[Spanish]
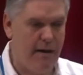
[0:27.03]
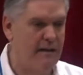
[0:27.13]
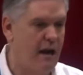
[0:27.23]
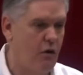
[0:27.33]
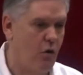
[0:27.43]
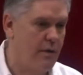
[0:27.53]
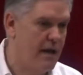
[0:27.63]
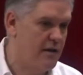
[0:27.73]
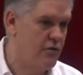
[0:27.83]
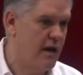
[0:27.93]
en el Plan de la
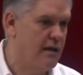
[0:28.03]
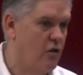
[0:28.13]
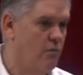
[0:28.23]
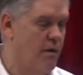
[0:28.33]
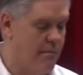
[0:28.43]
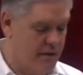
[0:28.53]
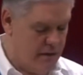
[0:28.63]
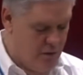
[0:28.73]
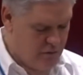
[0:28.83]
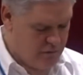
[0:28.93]
Economía Nacional de
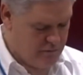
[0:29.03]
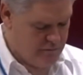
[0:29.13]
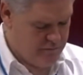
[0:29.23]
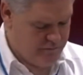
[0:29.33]
2022